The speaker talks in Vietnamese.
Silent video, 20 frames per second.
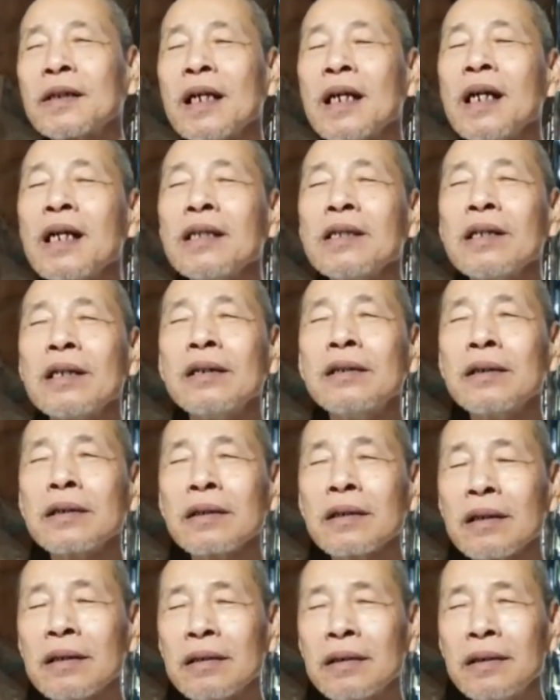thì lên
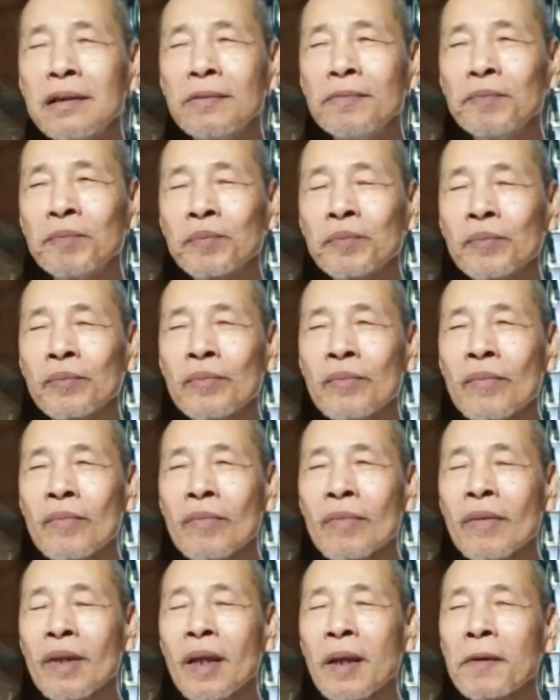thượng thượng
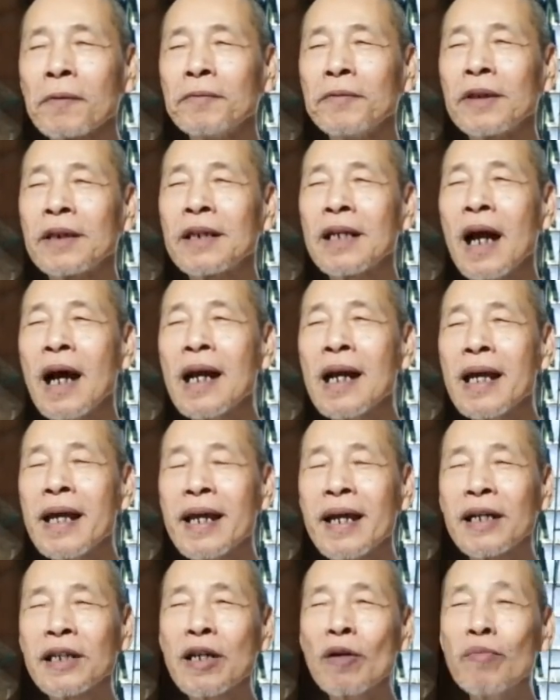nở
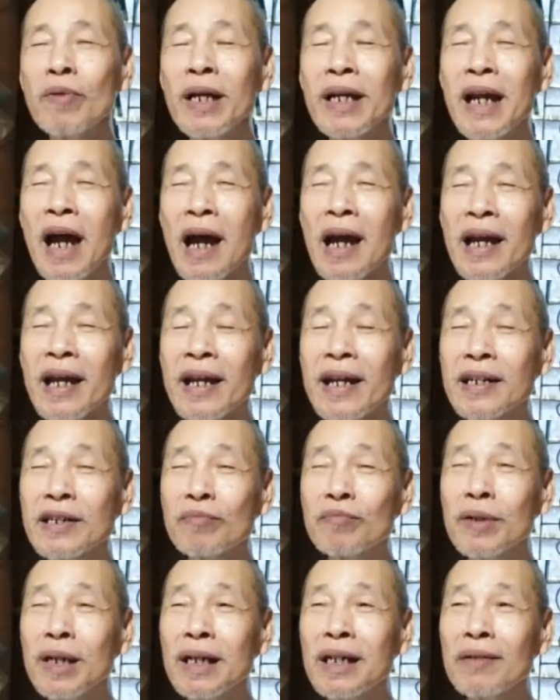liền trong khi nở liền
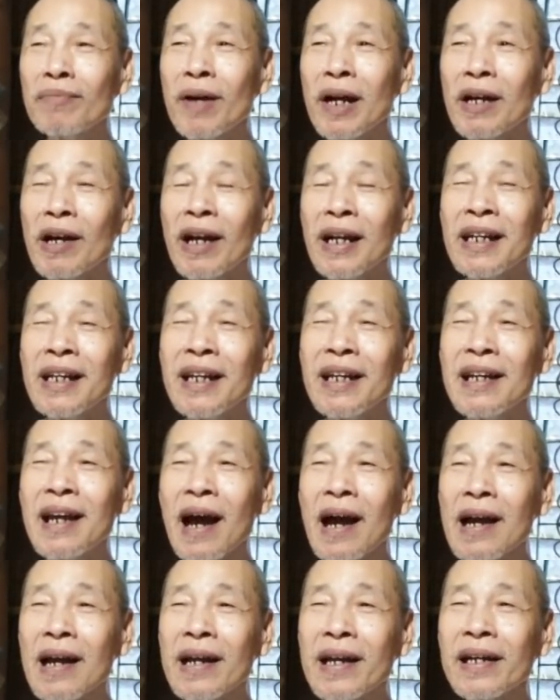trong kinh đức phật nói khi
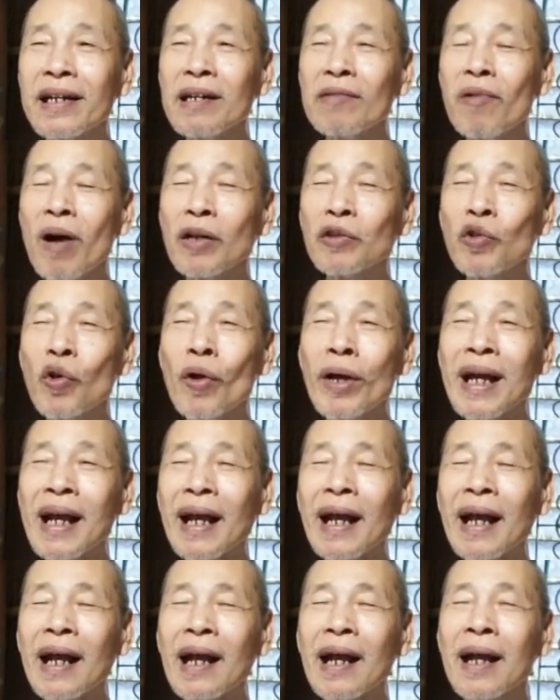nở liền đức phật thuyết
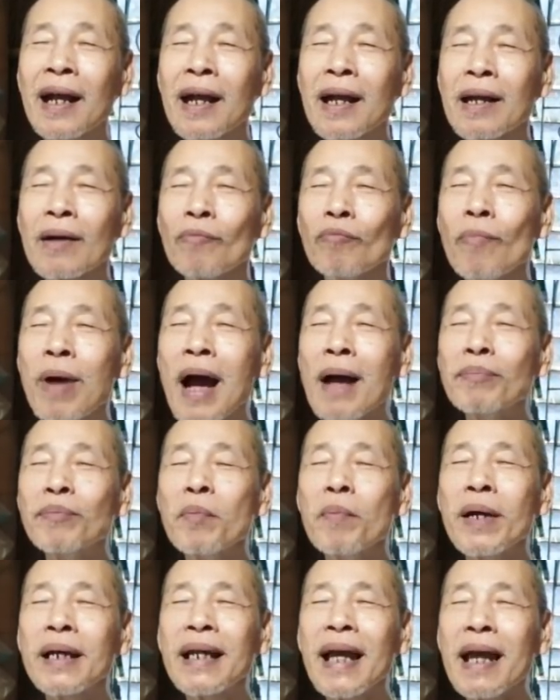pháp
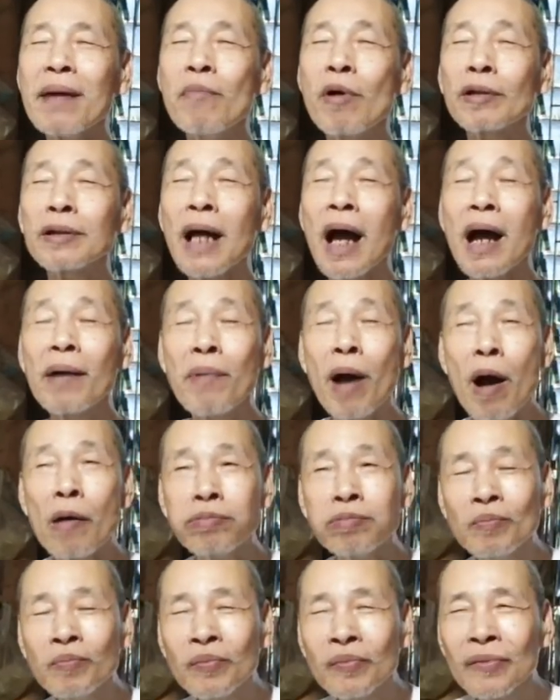cho mình nghe một thời
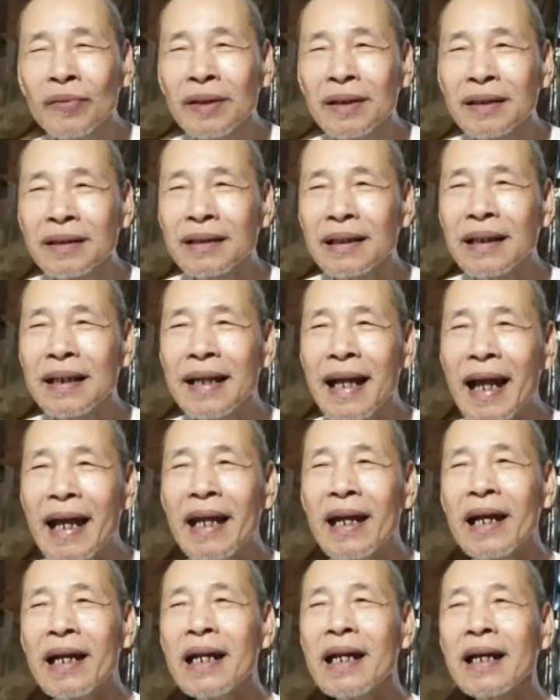một thì
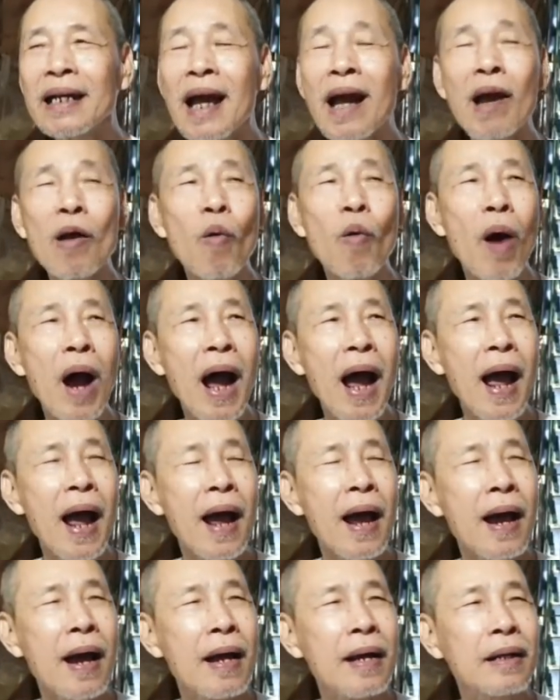ngay đó liền đắc
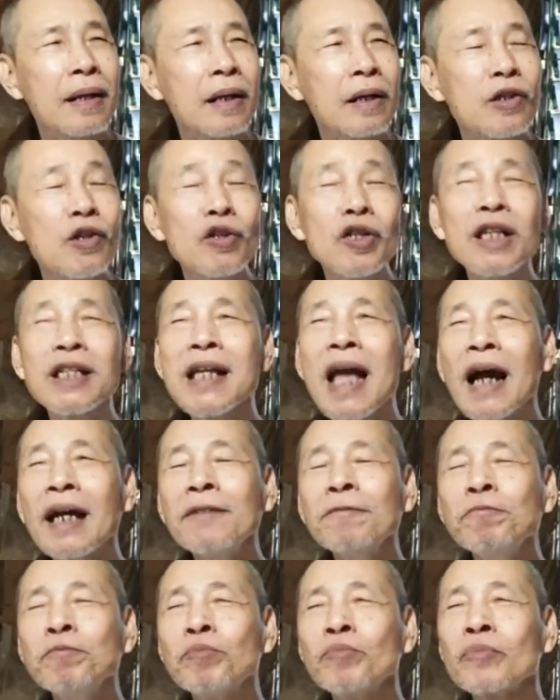quả như sanh
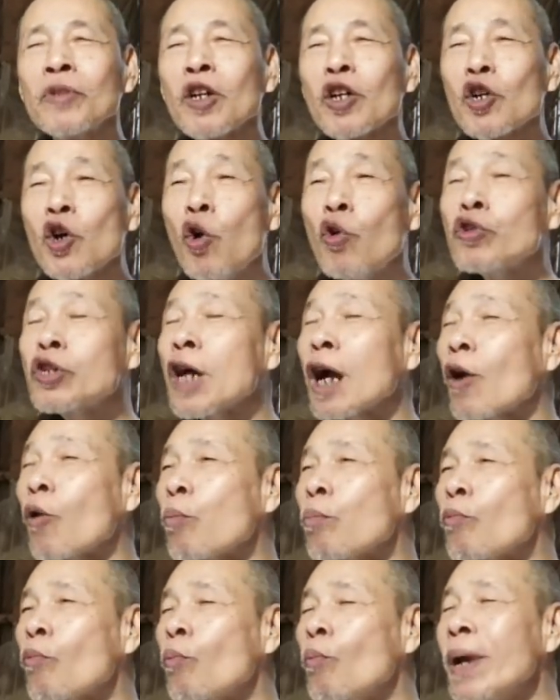nhẫn đủ sức
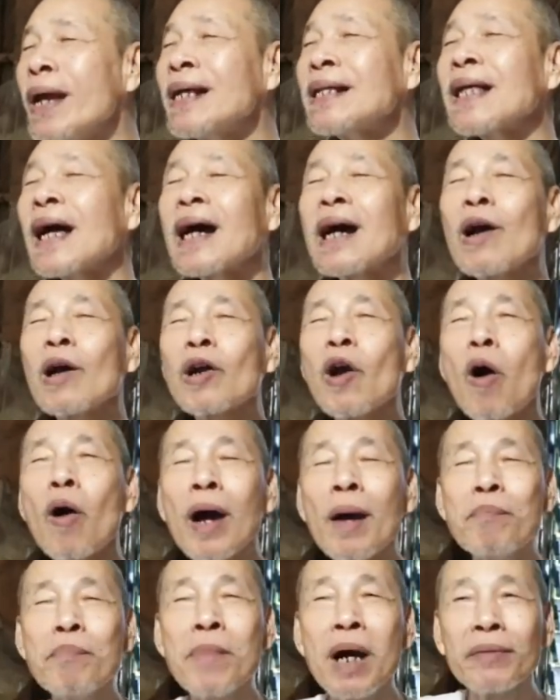biến thân độ
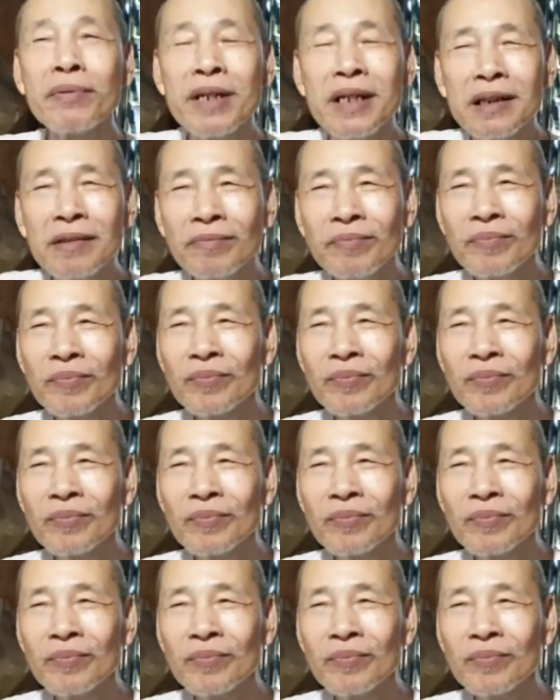khắp mười phương